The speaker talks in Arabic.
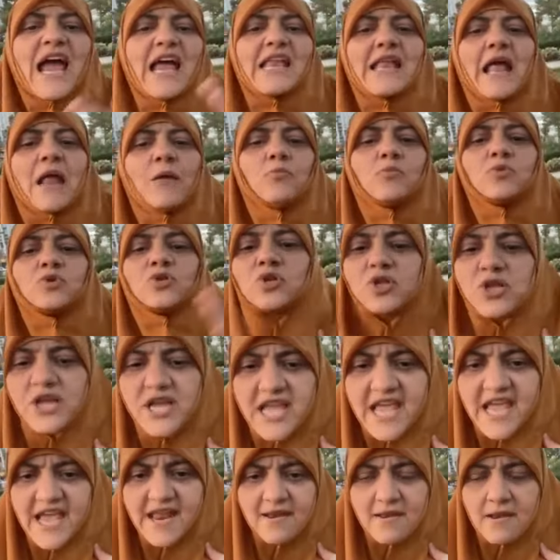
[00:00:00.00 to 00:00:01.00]
احنا
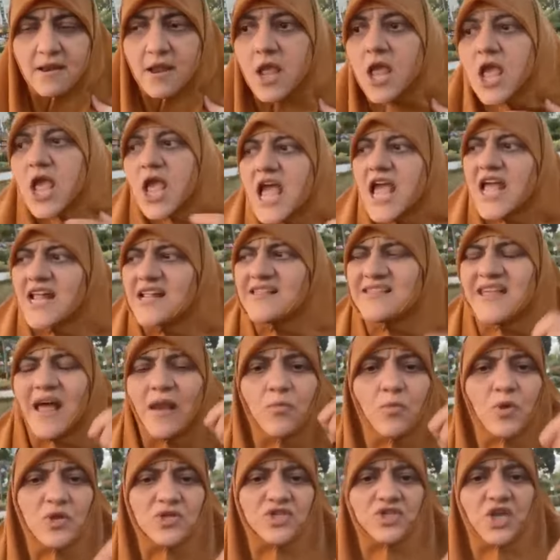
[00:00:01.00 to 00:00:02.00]
المصلحين انت
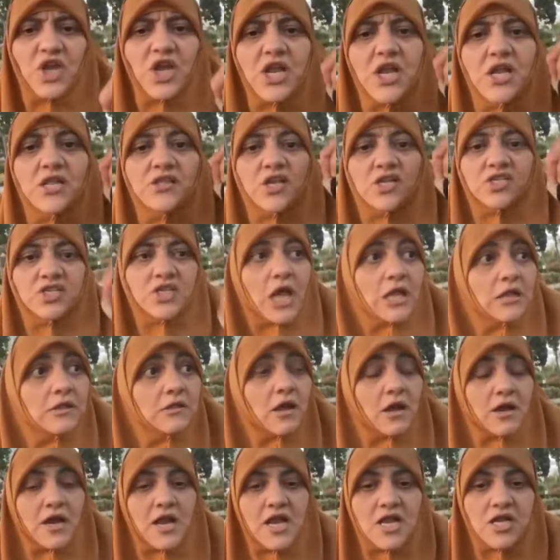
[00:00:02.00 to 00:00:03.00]
المصلح اللي
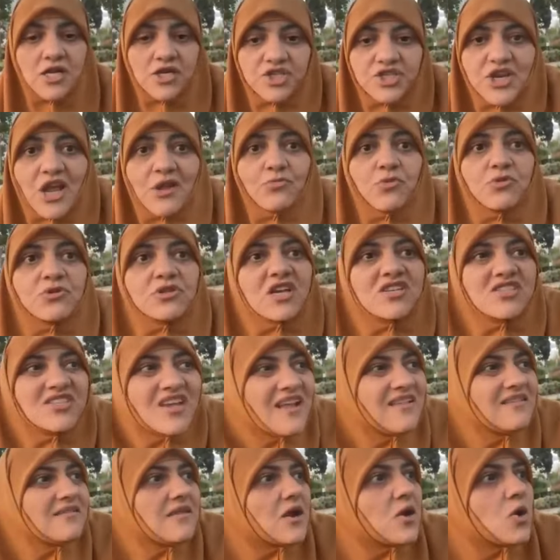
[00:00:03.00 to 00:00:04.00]
تصدر الارشاد
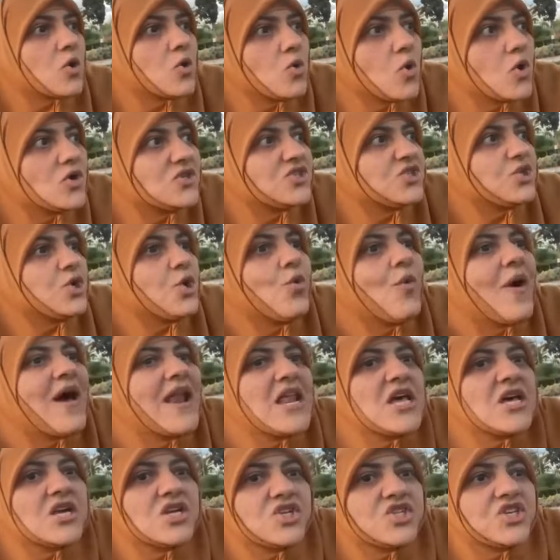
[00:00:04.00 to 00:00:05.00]
وتصدر النصح
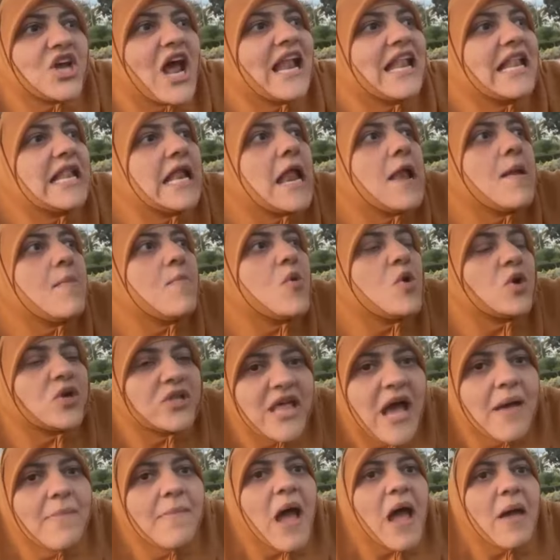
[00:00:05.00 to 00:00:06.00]
والارشاد
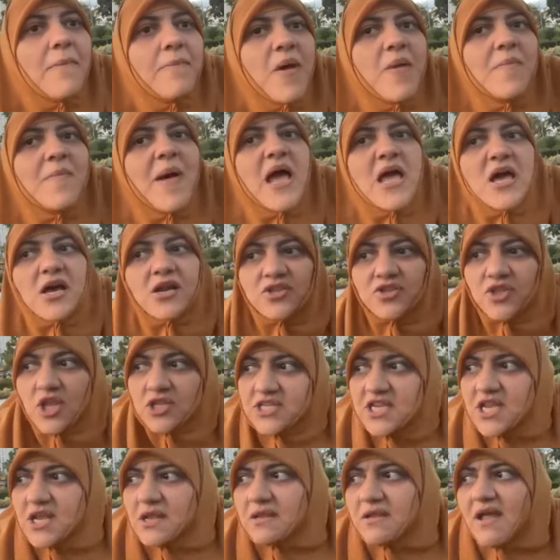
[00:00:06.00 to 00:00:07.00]
للمجتمع بما
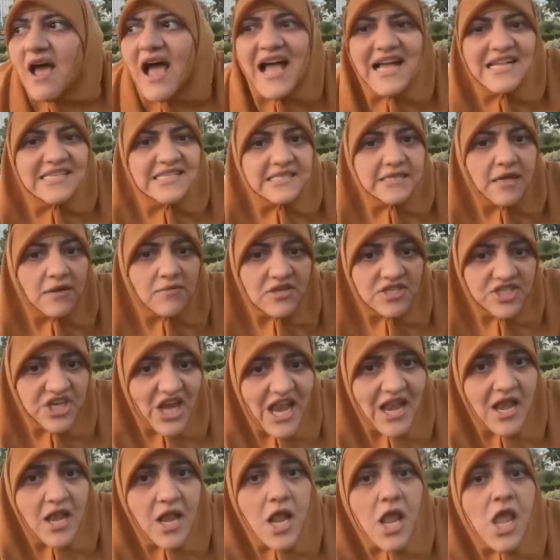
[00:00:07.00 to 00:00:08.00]
يرتضيه الله عز
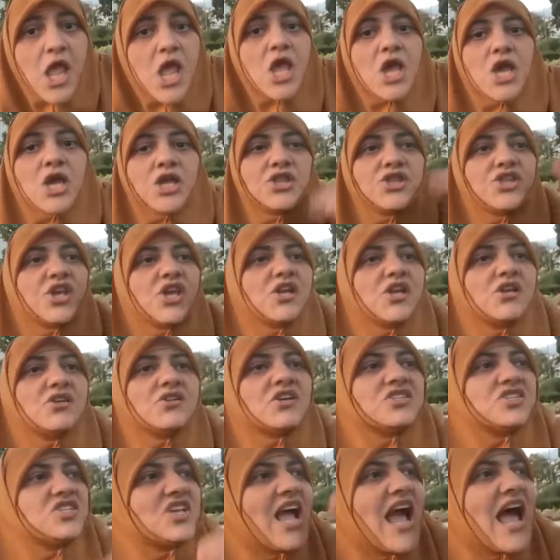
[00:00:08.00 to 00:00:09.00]
وجل اديني
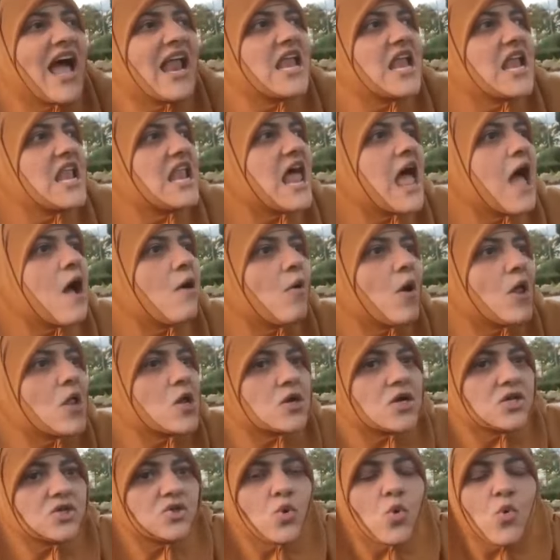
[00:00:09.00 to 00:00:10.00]
النصيحه لله
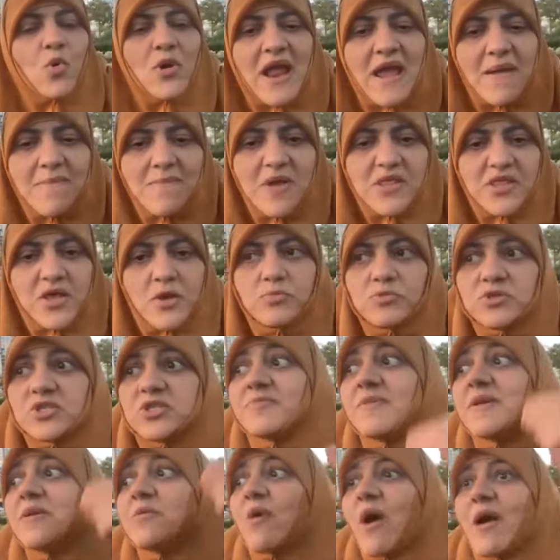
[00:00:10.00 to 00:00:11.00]
وللرسول ولائمه
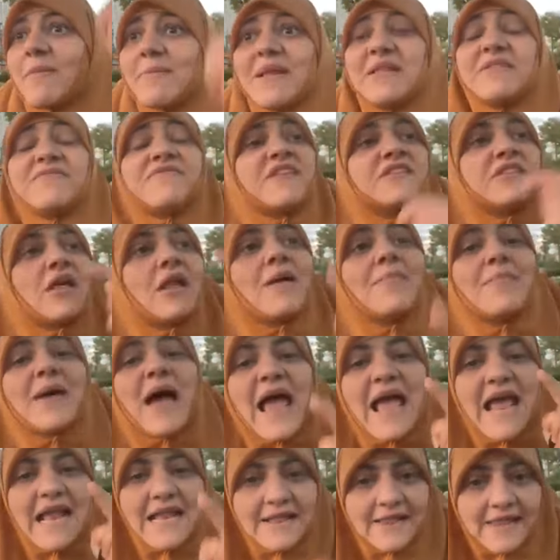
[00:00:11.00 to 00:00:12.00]
المسلمين وعماد
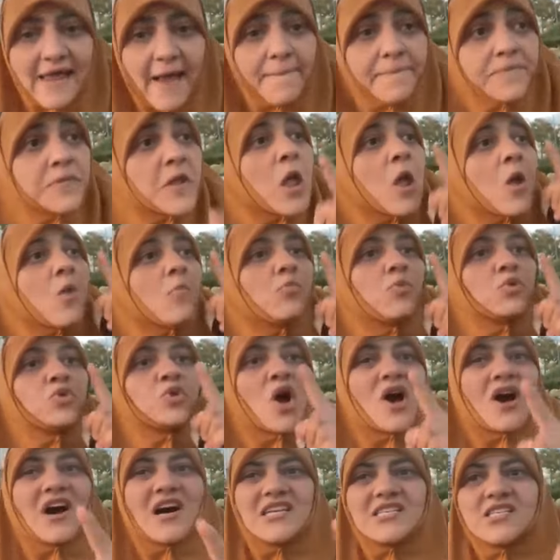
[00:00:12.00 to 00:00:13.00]
فطالما انت
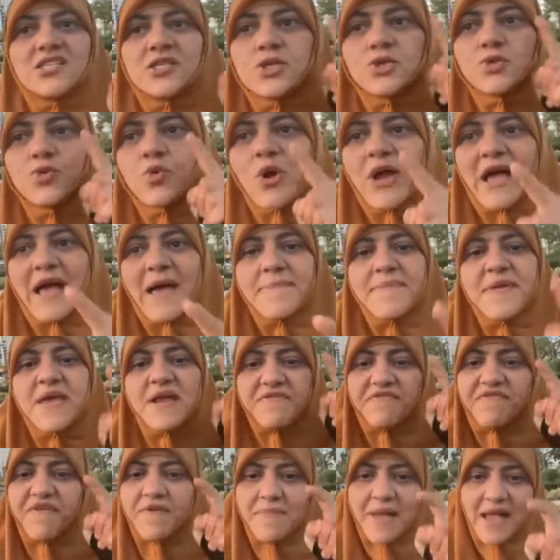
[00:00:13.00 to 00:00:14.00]
متخصص
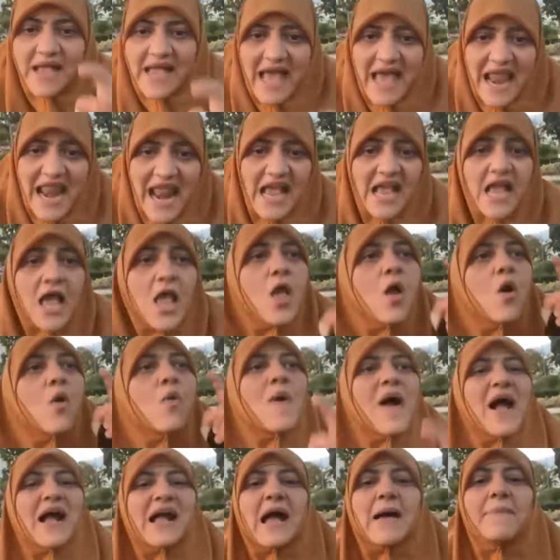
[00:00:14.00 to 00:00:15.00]
وخبير في مجالك
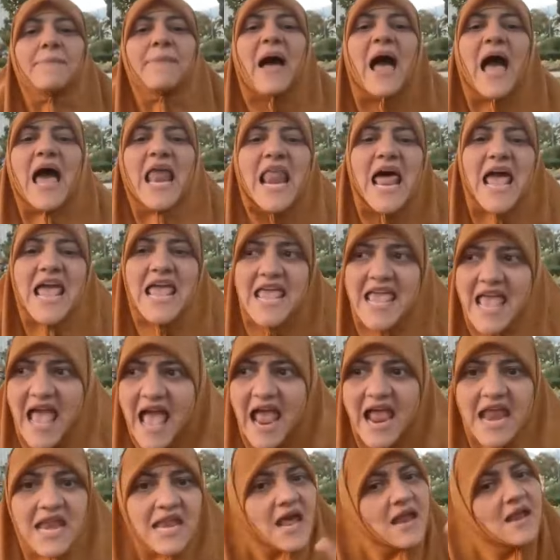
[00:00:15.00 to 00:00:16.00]
وجب
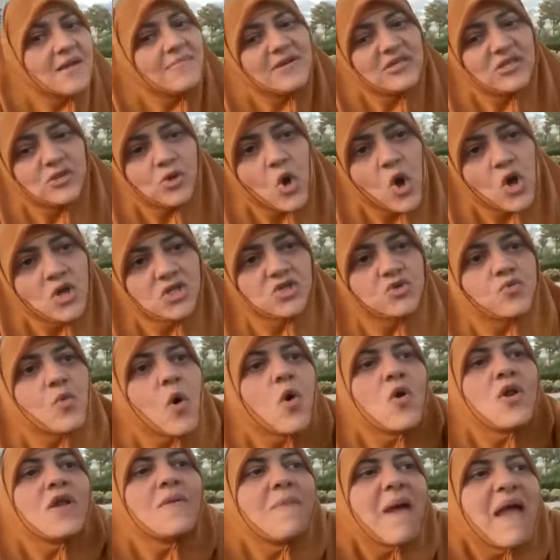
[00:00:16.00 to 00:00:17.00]
عليا ان انا ما اسكتش
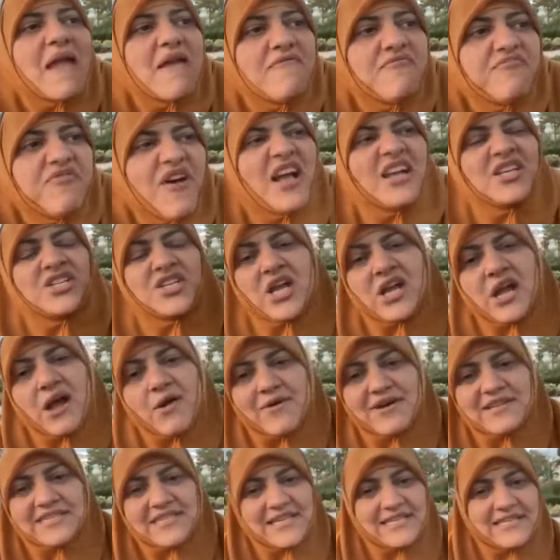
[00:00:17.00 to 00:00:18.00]
واقول ما ينفعش
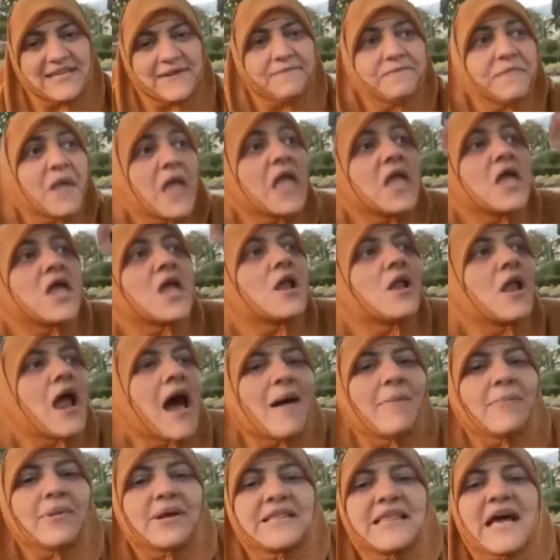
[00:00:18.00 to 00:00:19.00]
الجوازه دي
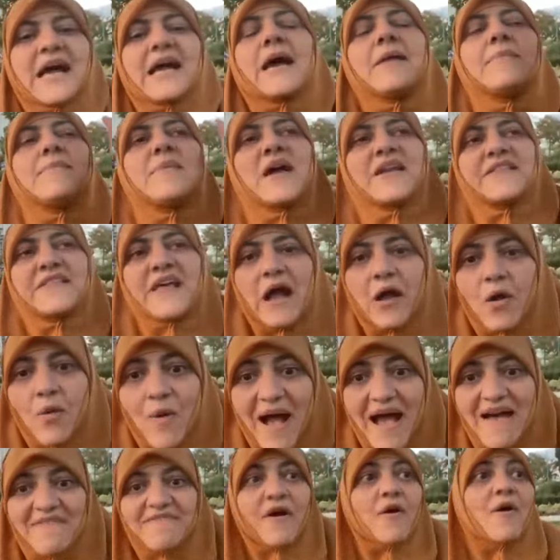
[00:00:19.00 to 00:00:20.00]
الامر ده كان محتاج
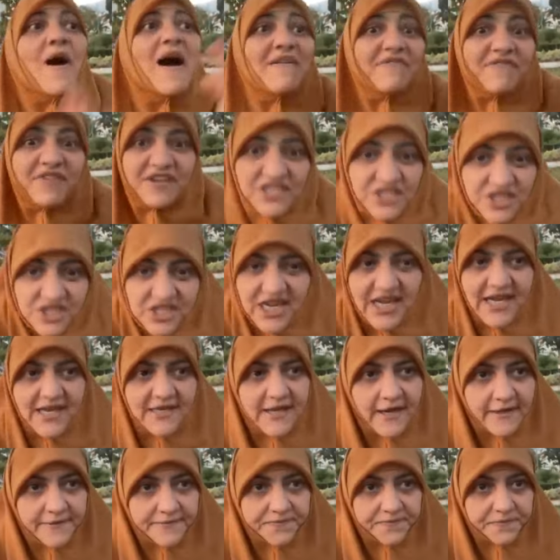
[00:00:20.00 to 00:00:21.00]
وقفه وقفه
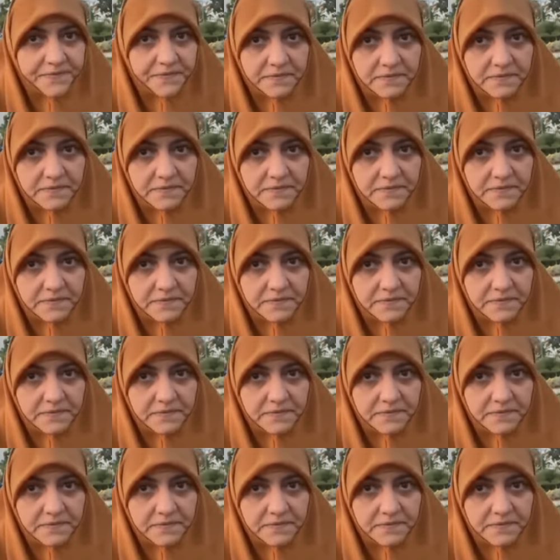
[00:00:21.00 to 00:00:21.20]
شديده